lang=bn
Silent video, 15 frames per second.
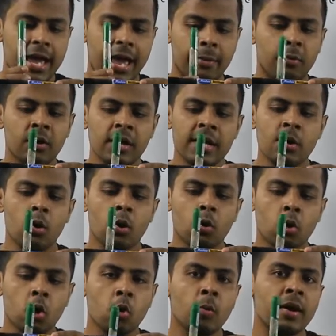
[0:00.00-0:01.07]
এবং এই
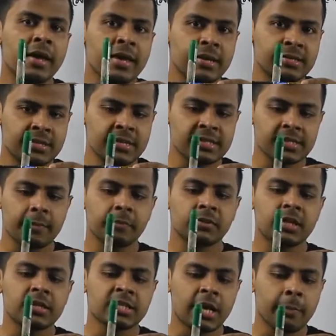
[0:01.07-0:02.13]
অক্ষ বা এক্সিস
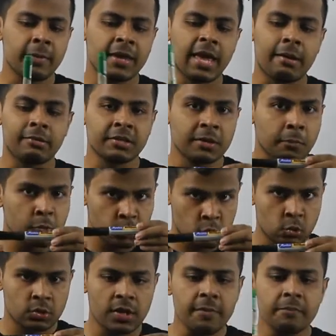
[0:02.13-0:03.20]
তার সাপেক্ষে আমাদের
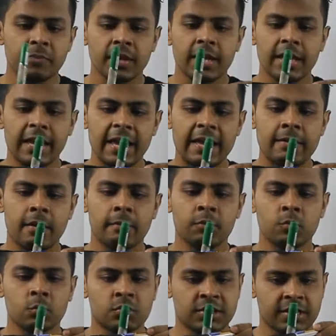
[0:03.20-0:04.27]
বস্তুটা এইভাবে
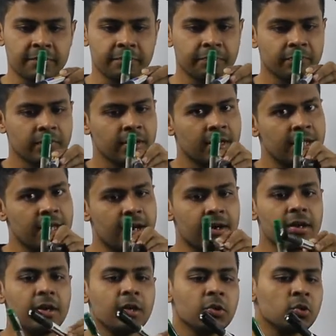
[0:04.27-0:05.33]
ঘুরছে ক্লিয়ার
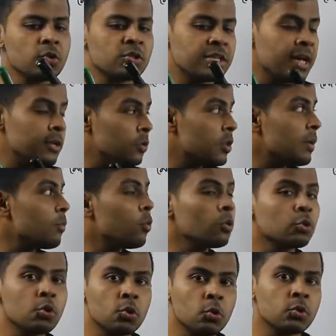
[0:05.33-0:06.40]
তো যেহেতু তার মোট
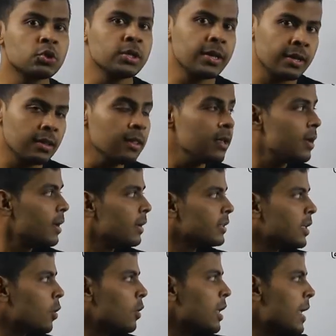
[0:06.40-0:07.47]
দৈর্ঘ্য হচ্ছে এল
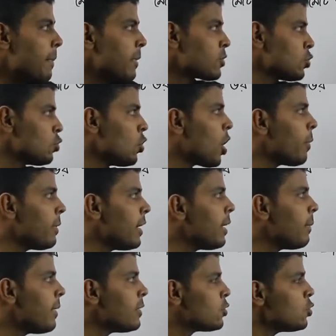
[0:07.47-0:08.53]
তাহলে এই পাশটুকু হবে
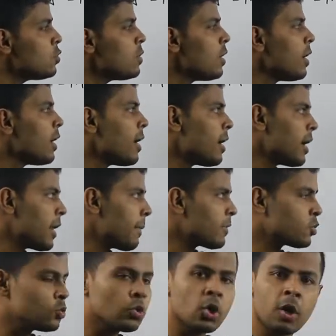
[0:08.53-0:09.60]
এল বাই টু আর এ
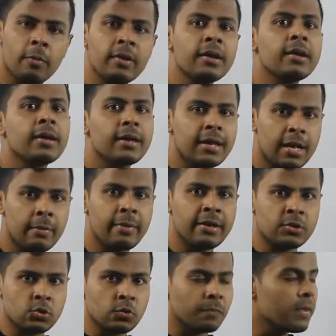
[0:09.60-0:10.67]
পাশটুকু হবে এল
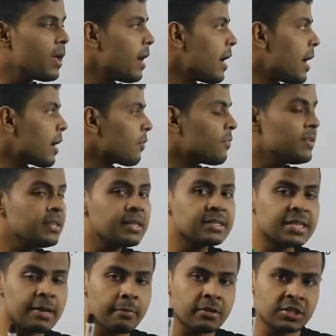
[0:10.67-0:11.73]
বাই টু আর
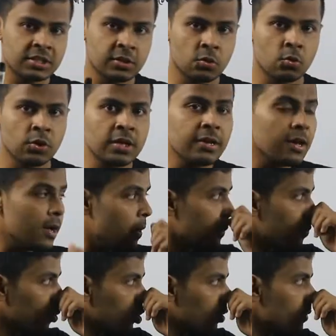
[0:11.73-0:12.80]
ফিজিক্সে আমরা যেটা করি
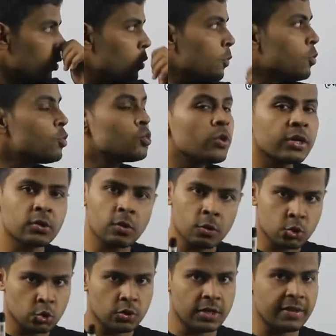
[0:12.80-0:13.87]
প্রথমে খুব ক্ষুদ্র একটা
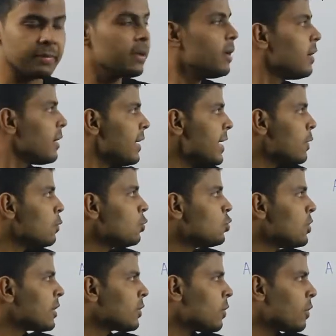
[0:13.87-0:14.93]
অংশ নেই এই
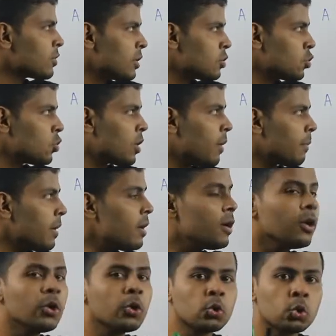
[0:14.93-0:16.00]
ক্ষুদ্র একটা অংশের জন্য আমরা
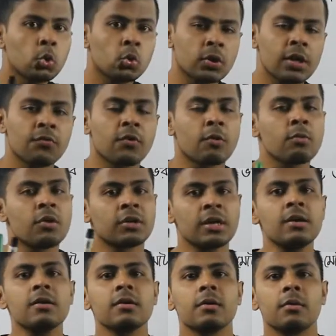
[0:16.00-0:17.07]
টোটাল
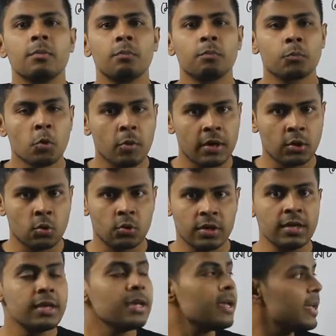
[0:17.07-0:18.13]
ফর্মুলাটা প্রমাণ
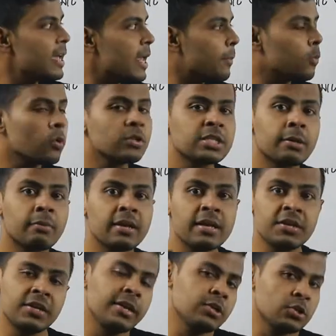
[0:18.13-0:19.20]
করি এরপর হচ্ছে আমরা
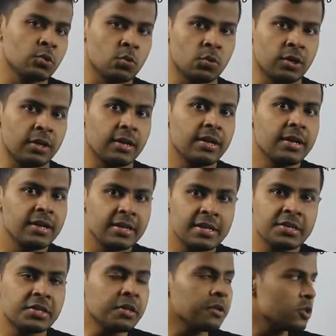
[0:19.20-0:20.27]
ইন্টিগ্রেশন করি
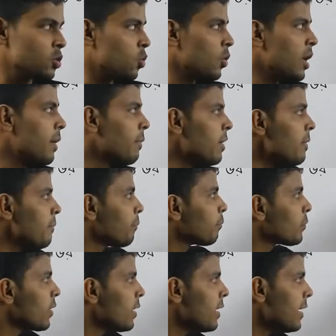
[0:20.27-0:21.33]
ইন্টিগ্রেশন করে আমরা
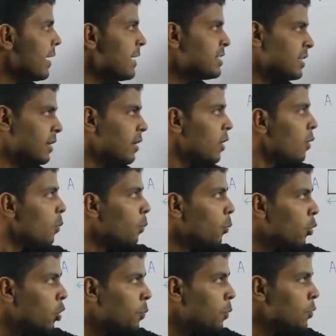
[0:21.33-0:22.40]
এই যে
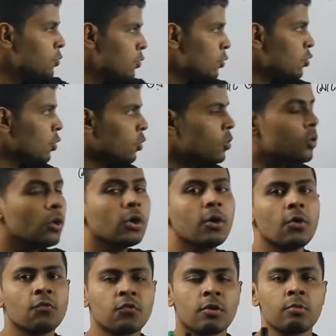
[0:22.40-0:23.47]
মোট বস্তুর জন্য
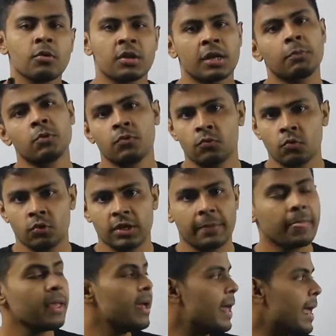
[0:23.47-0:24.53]
ফর্মুলাটা প্রুফ করি
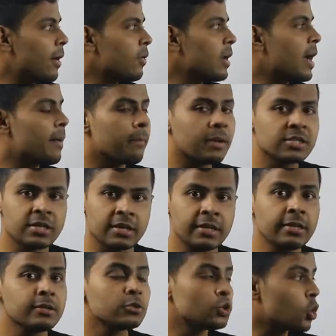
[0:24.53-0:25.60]
এখন আমরা
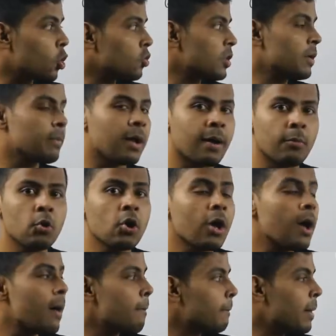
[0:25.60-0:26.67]
জানি জড়তার ভ্রামক
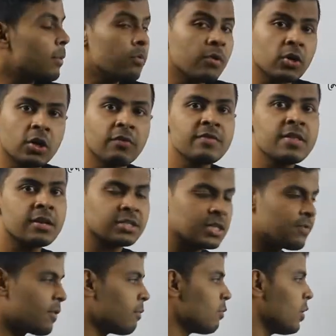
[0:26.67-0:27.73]
বা মোমেন্ট অফ
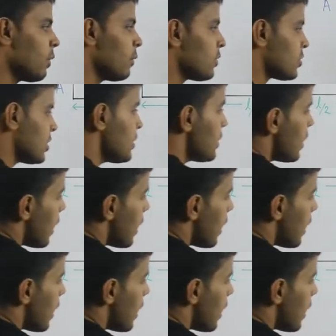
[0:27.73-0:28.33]
ইনার্সের ফর্মুলা হচ্ছে